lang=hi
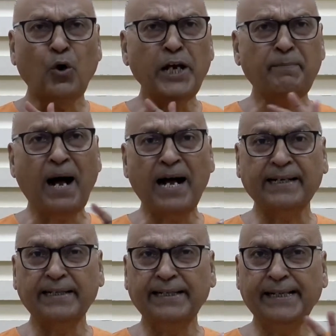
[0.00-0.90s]
कोई
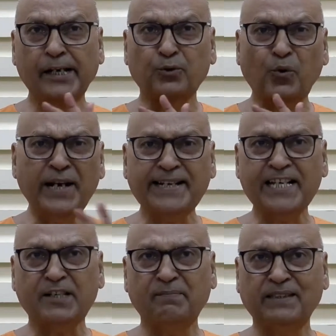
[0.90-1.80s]
भाग्य नहीं है कोई
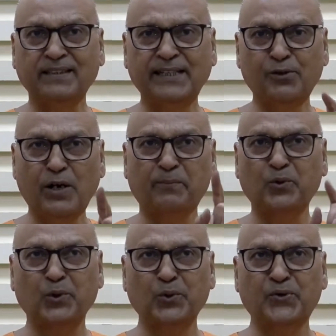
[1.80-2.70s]
किस्मत नहीं है जो
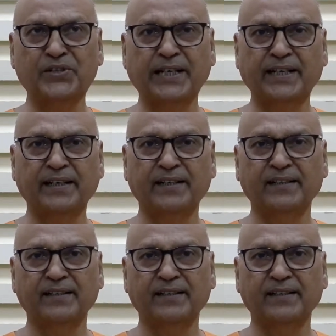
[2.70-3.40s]
आपको रोक सके